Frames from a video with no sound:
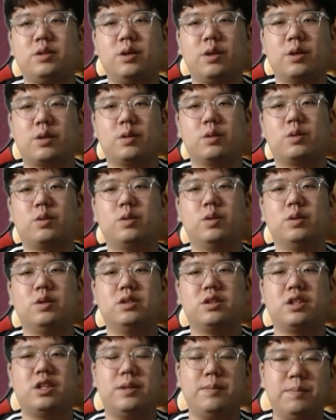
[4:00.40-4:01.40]
열어놓고
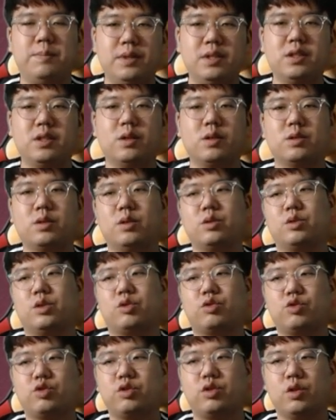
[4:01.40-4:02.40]
있는 김민성
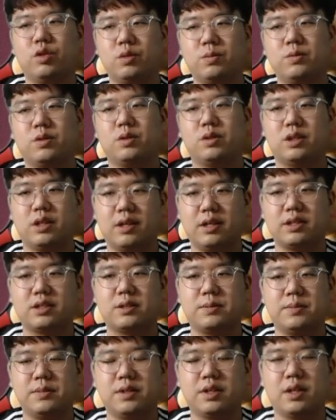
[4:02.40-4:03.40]
선수의 투런 홈런이
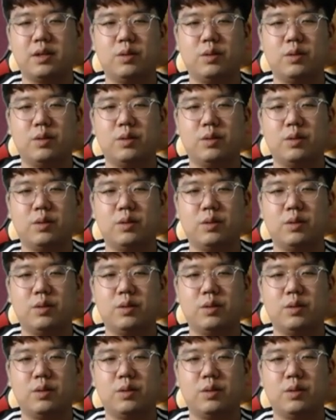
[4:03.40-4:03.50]
나왔습니다.